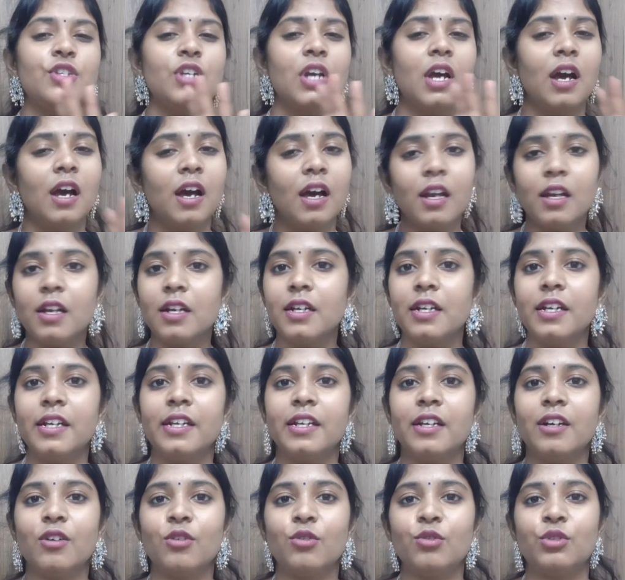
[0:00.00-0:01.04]
చాలా
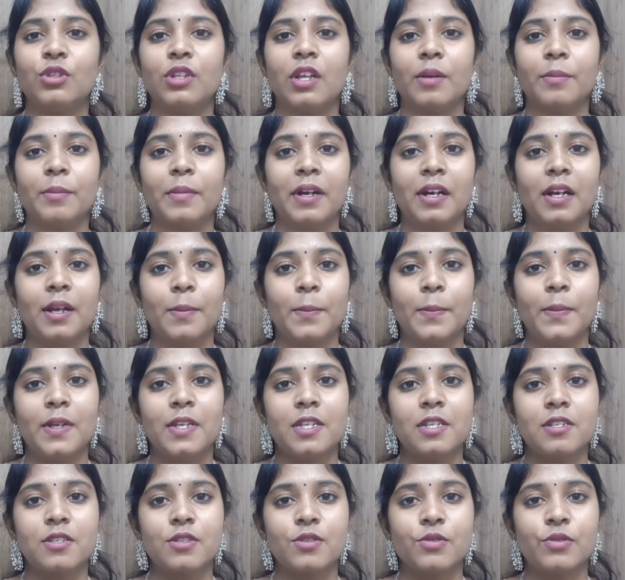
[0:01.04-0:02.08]
నీట్గా ఉందన్నమాట
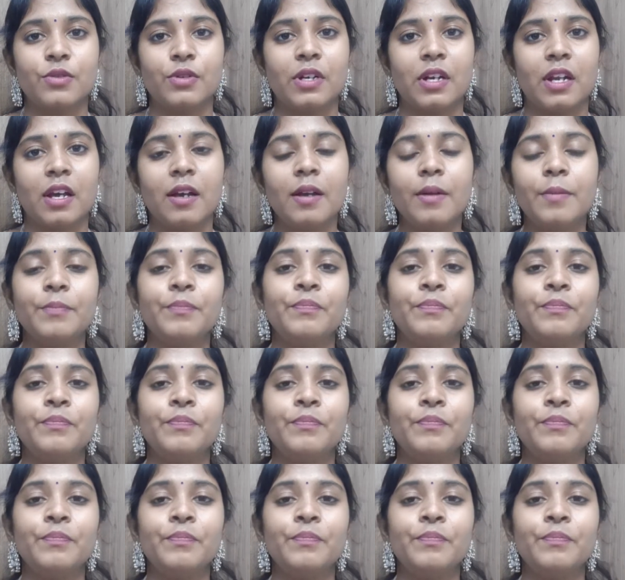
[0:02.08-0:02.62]
అప్లై చేసుకున్న